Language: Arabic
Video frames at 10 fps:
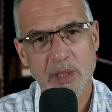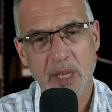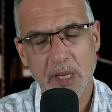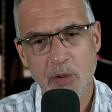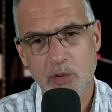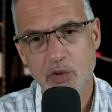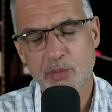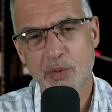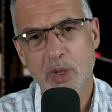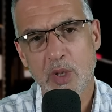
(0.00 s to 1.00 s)
على
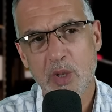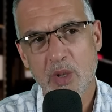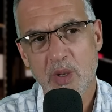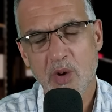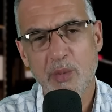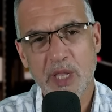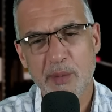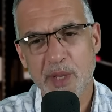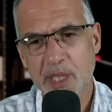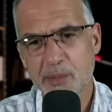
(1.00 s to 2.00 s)
اليوتيوب وبعض
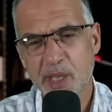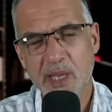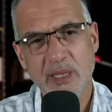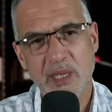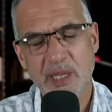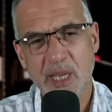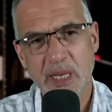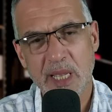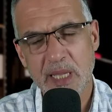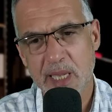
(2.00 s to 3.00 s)
المنابر كتهضر
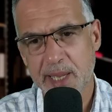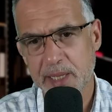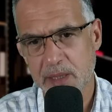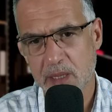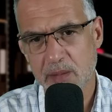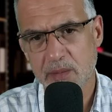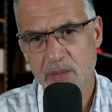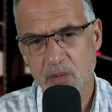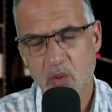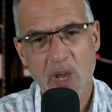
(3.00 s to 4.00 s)
على هذه الكارثه
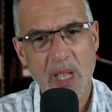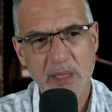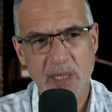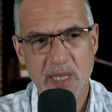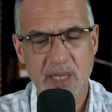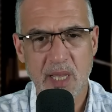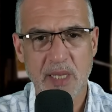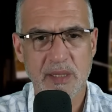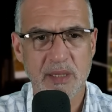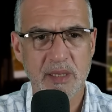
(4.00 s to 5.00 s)
وقالت ان
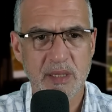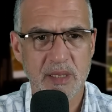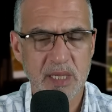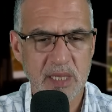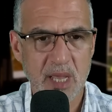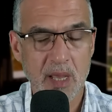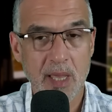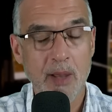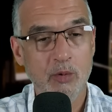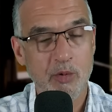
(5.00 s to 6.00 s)
هذه السيده
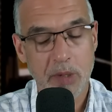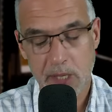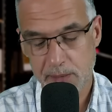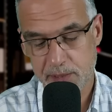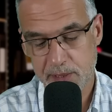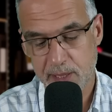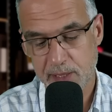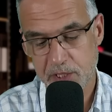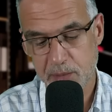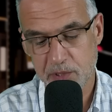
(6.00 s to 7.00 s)
اعوذ بالله من الشيطان
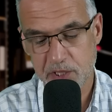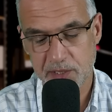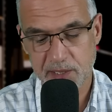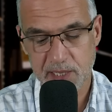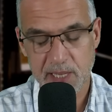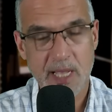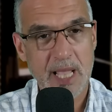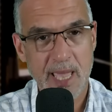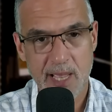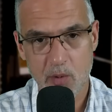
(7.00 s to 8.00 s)
الرجيم ماشي السيده هذه
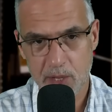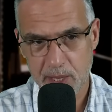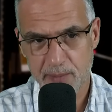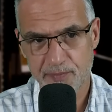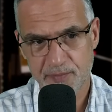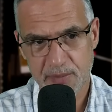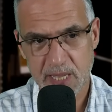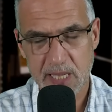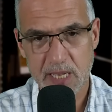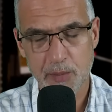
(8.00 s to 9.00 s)
الحيوانه
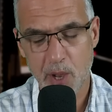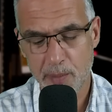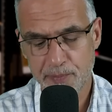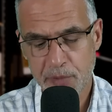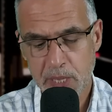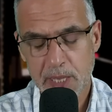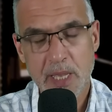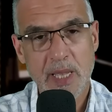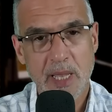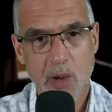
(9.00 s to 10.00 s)
هذه الكلبه
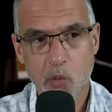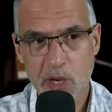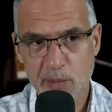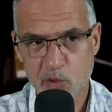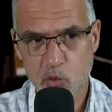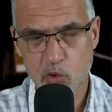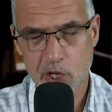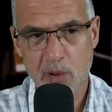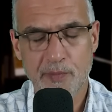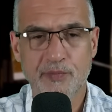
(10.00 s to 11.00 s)
اولا
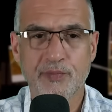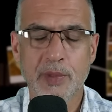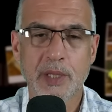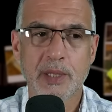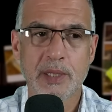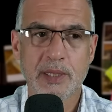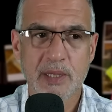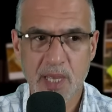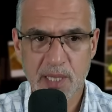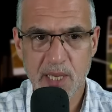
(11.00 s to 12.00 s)
مزوجه
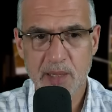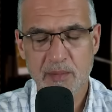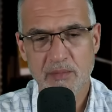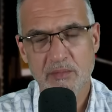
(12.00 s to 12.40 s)
ثانيا